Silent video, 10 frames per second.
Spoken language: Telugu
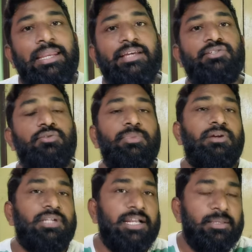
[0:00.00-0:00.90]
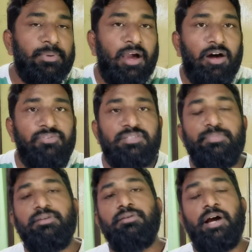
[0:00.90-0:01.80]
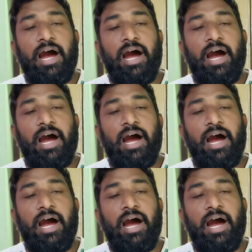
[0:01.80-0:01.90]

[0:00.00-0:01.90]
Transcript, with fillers: నెక్స్ట్ మీకు టాటా ప్లే ఆఫీస్ మీకు